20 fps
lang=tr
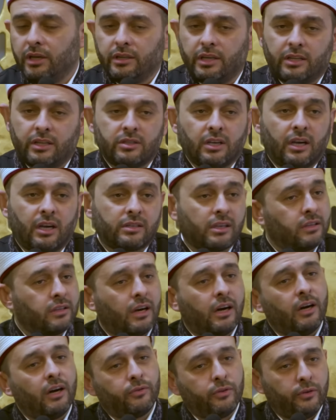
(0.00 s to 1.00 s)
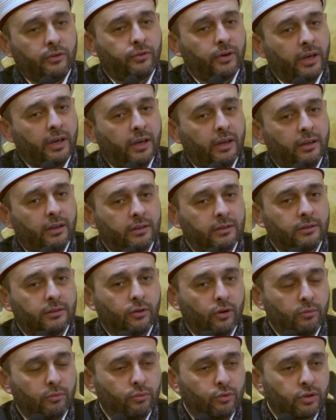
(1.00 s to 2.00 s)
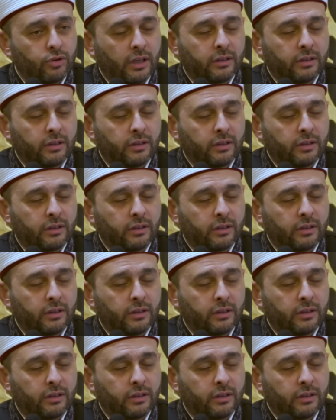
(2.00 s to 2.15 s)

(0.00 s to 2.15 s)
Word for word: Necaseti hafifeye gelmiş.